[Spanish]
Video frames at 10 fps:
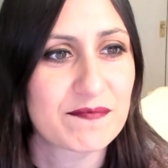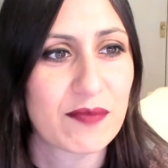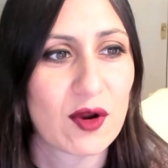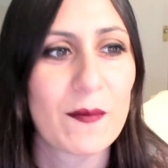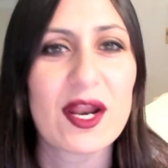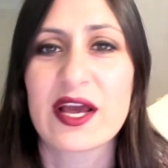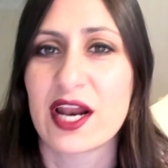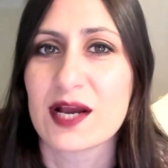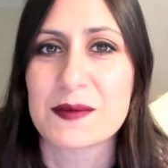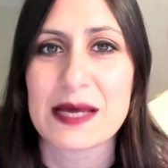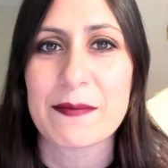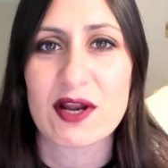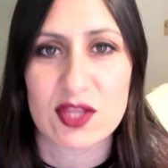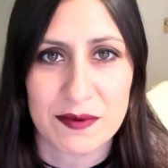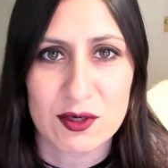Por lo menos creo que me da para los
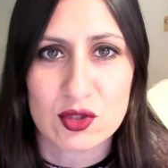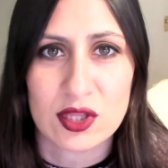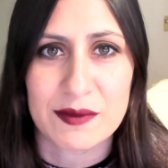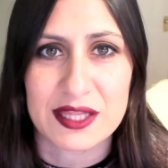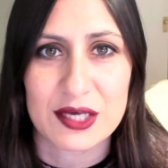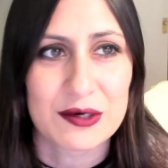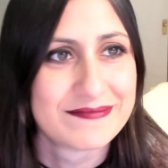10 minutos de vídeo.